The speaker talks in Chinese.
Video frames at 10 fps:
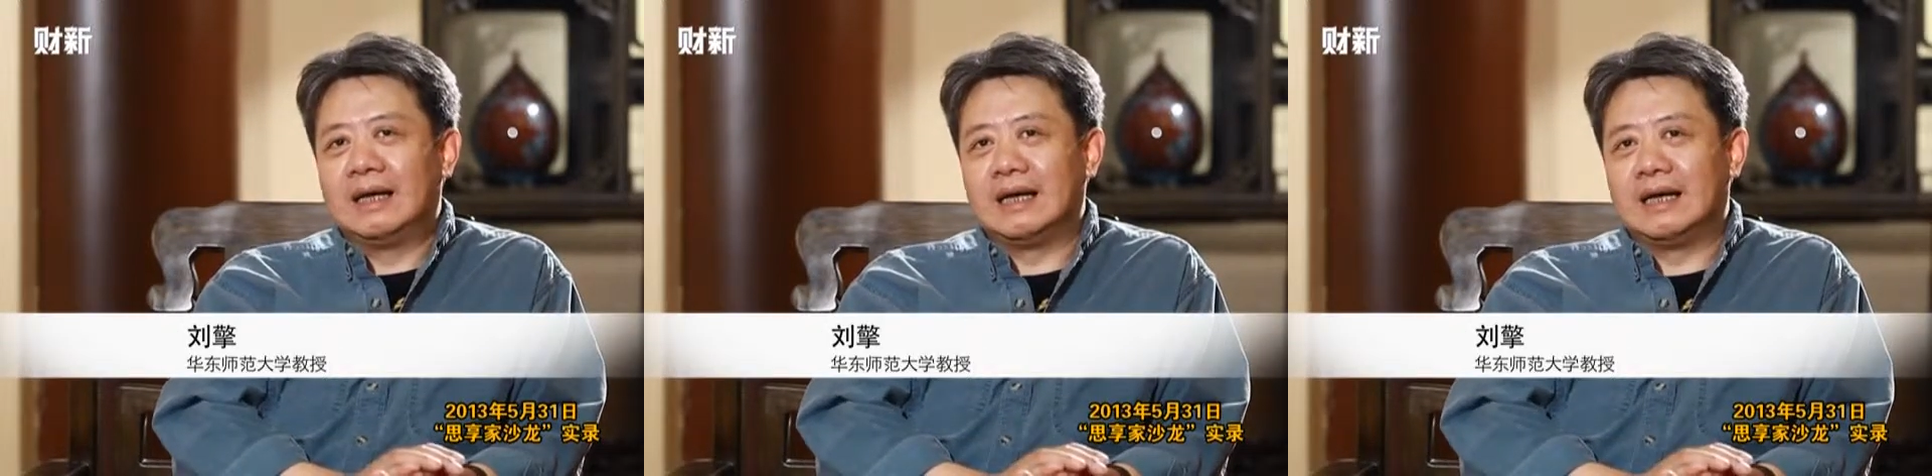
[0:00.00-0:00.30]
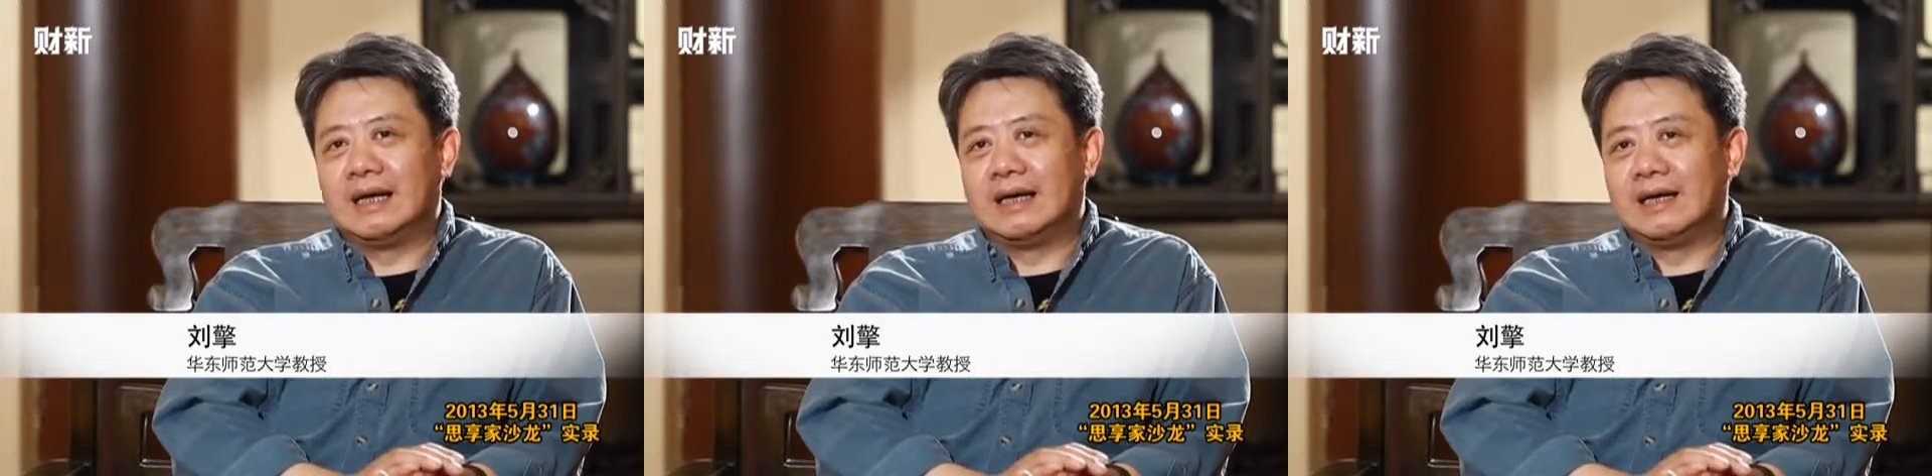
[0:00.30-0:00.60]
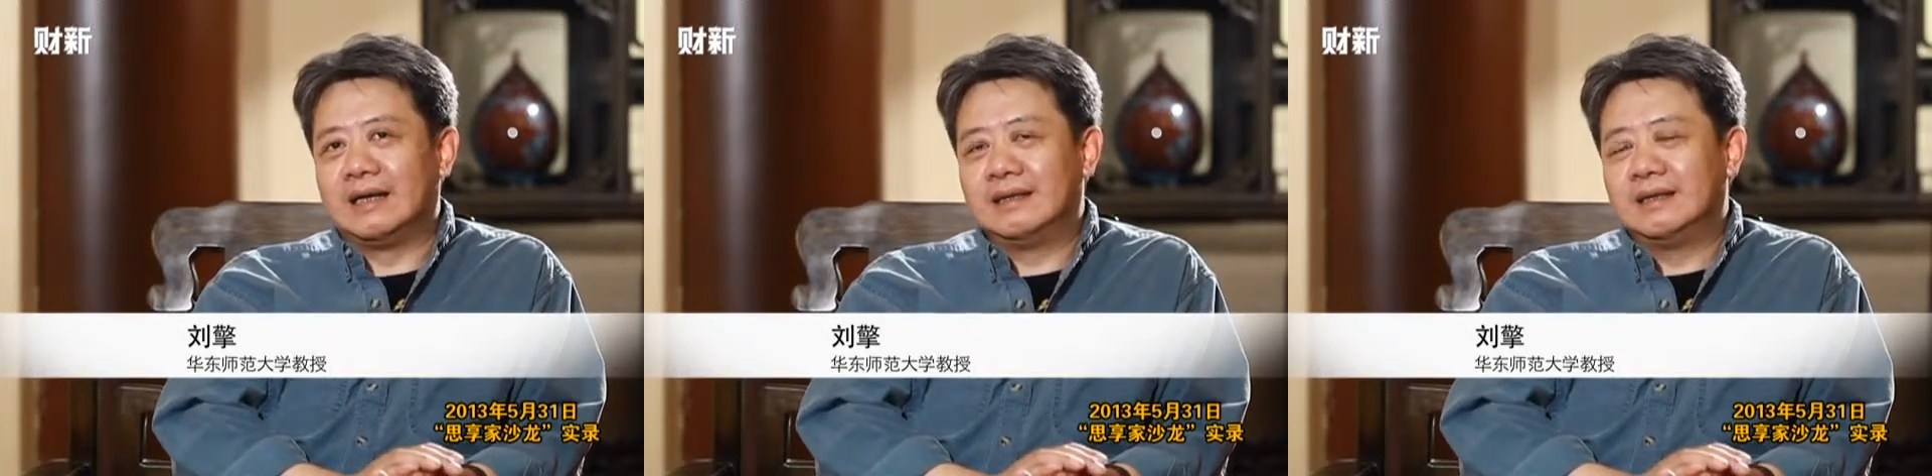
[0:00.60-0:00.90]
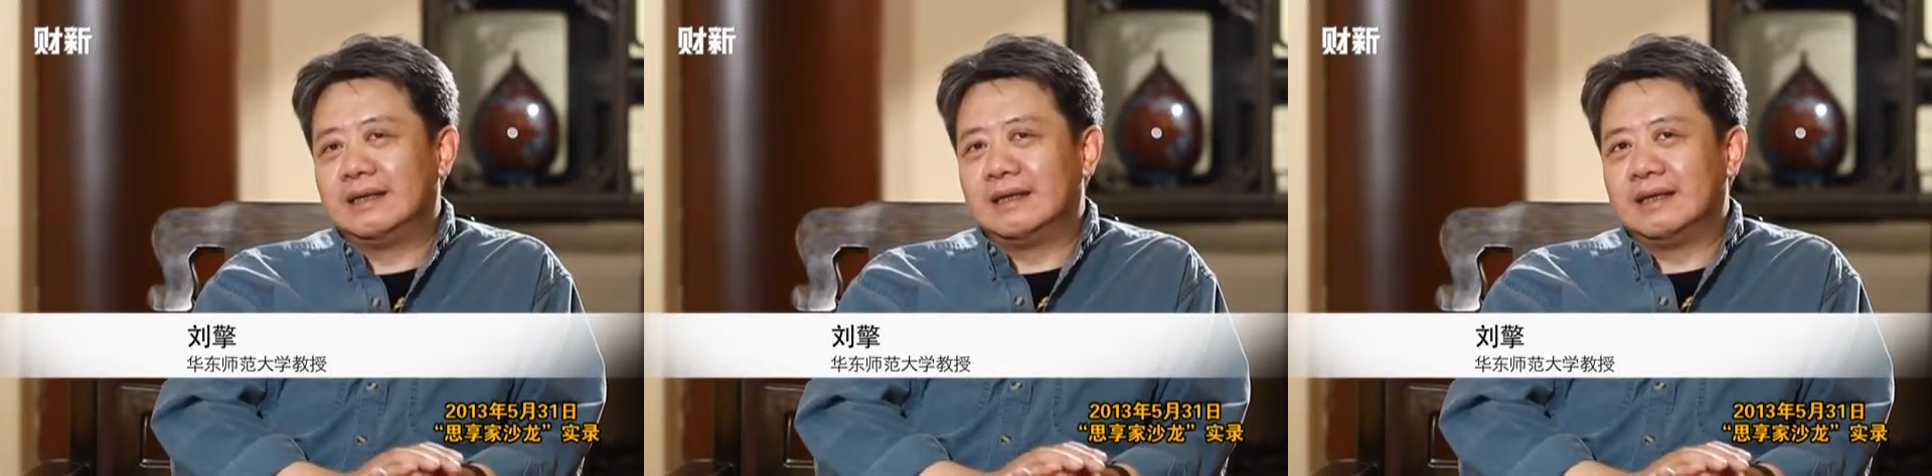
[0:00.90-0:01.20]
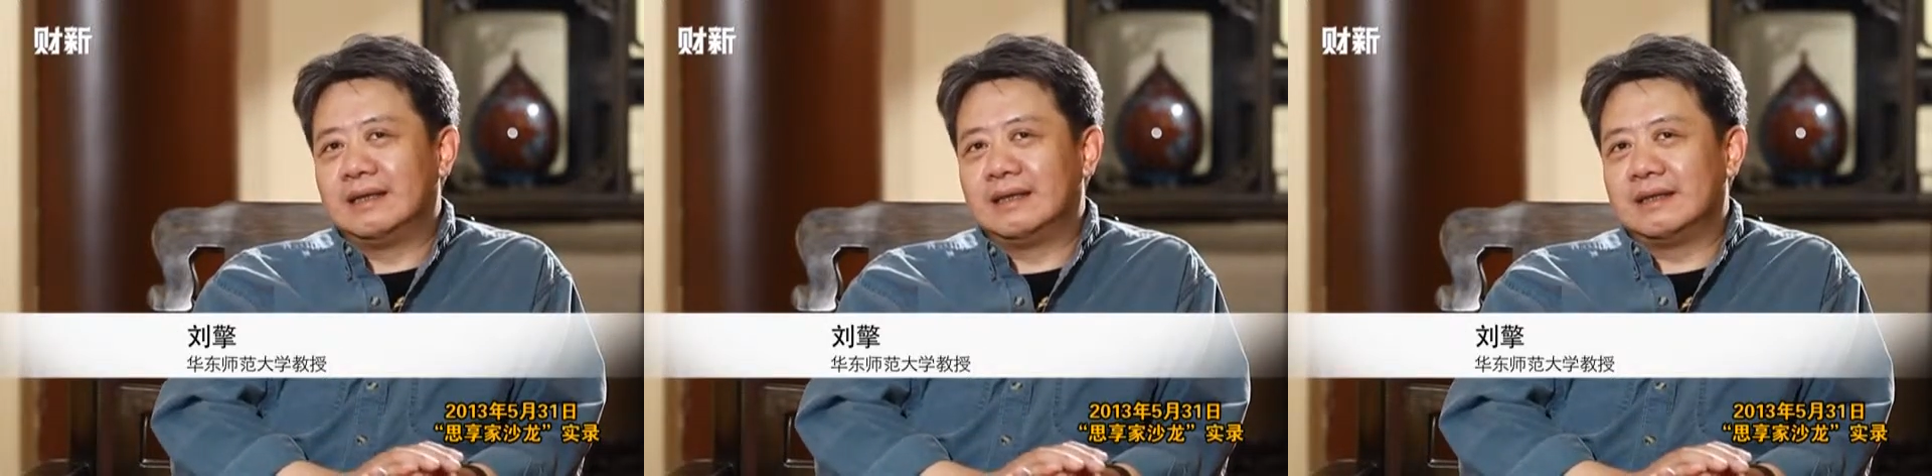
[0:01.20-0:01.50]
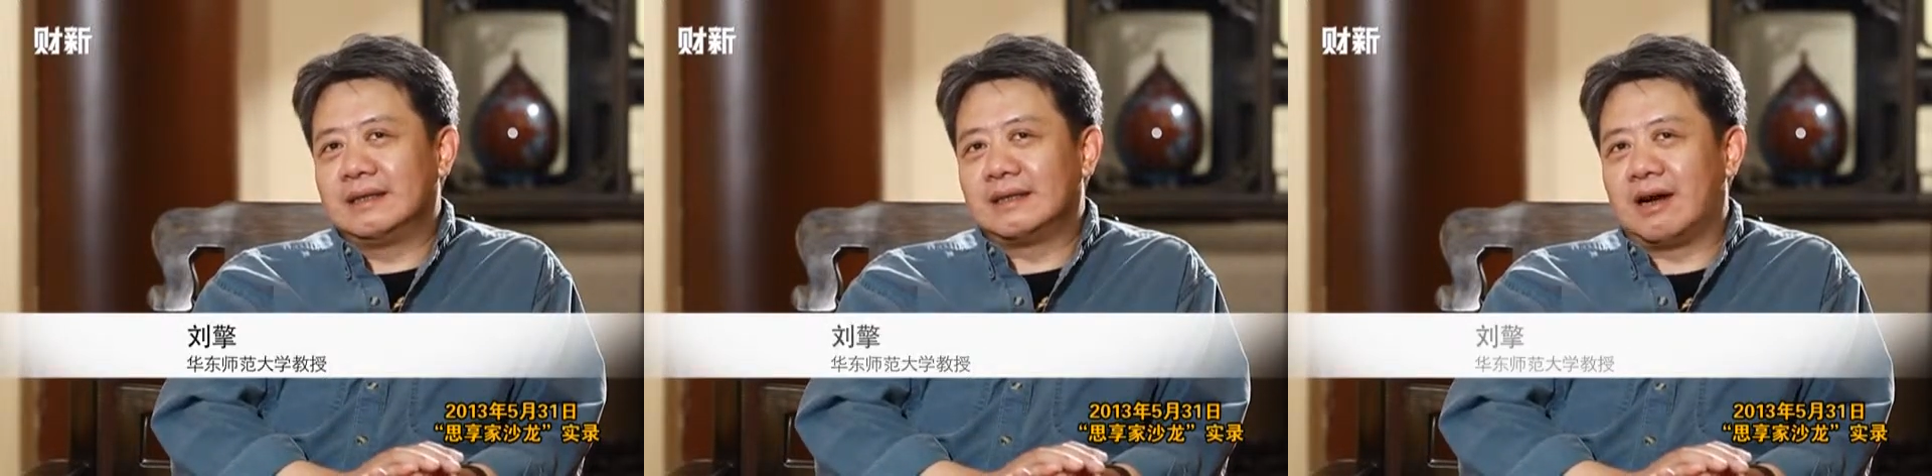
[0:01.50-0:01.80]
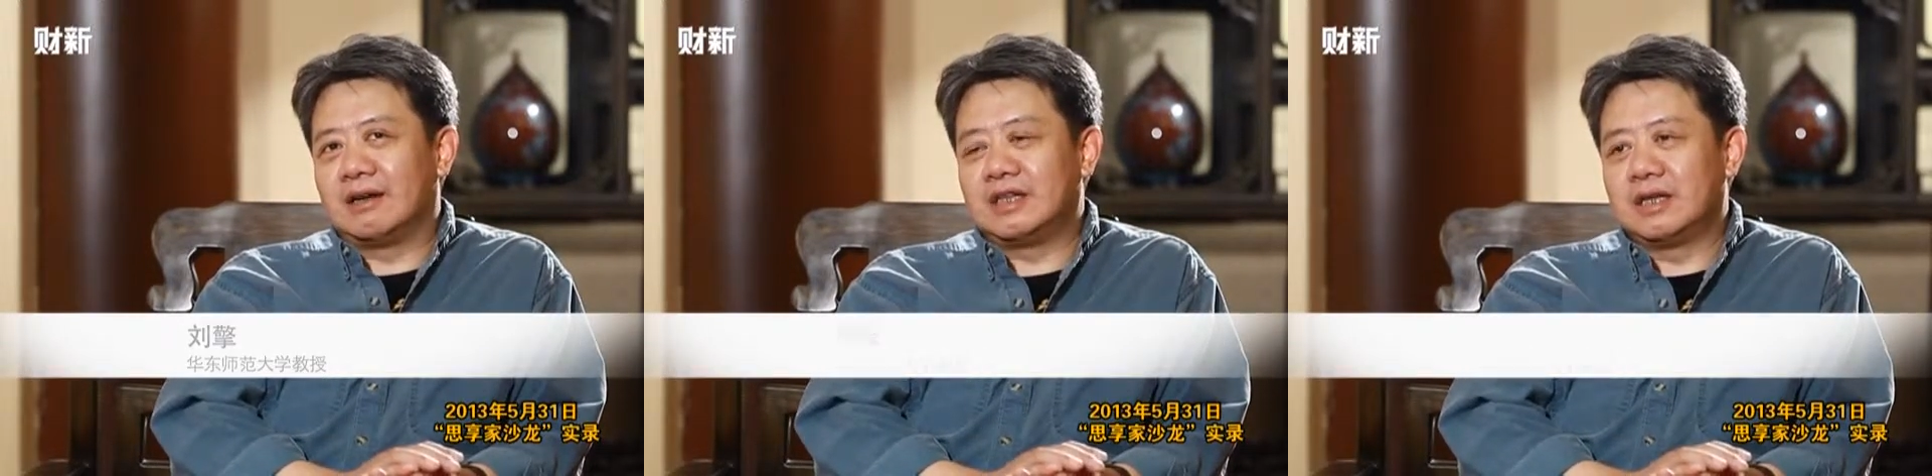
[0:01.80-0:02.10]
啊，
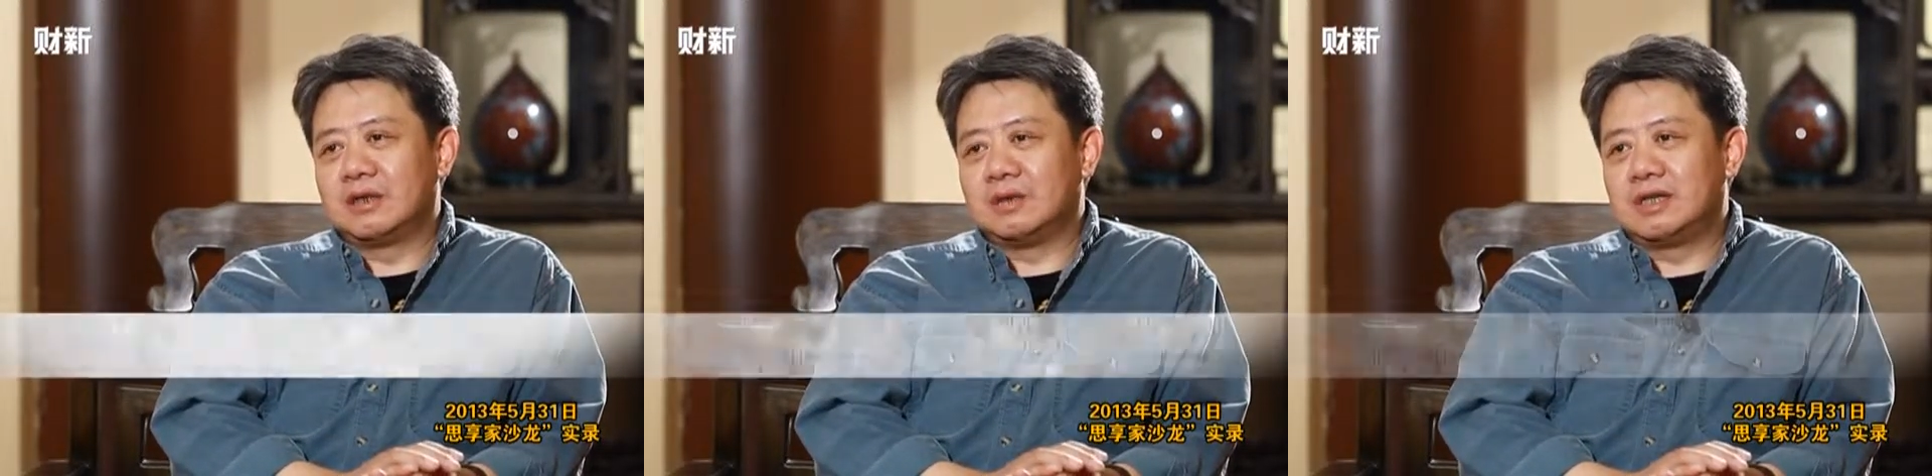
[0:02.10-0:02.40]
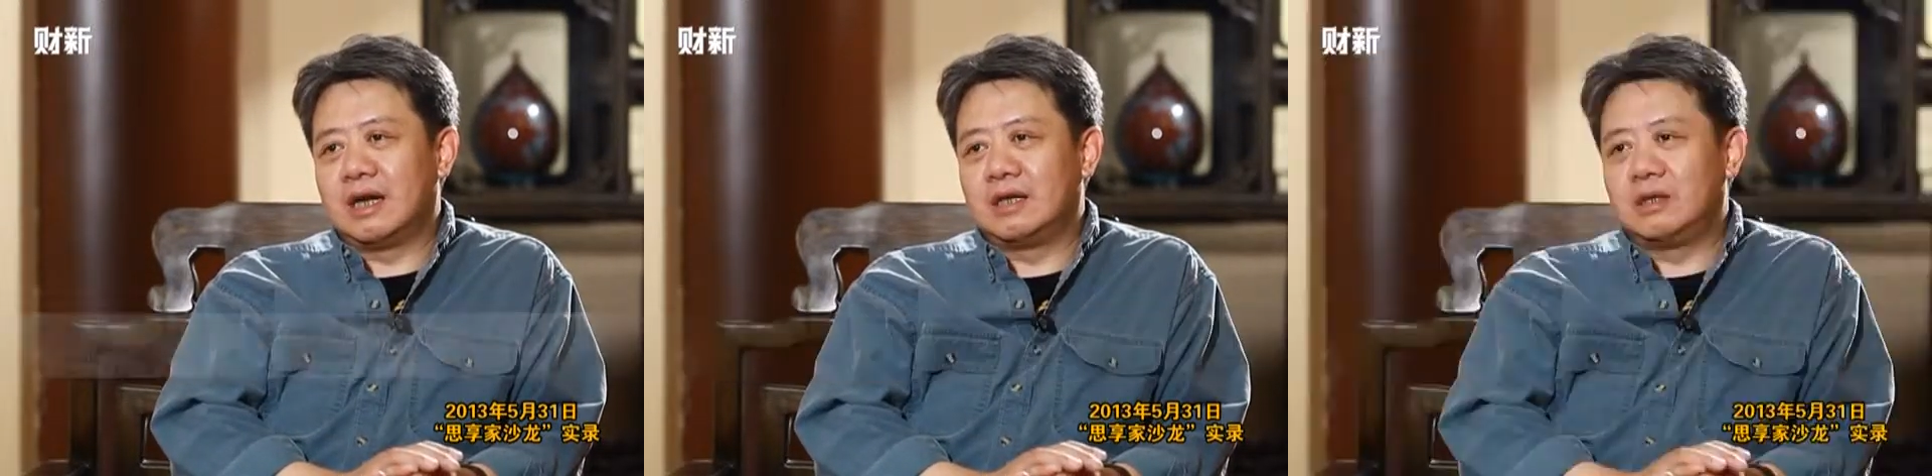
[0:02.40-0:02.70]
好像有这样一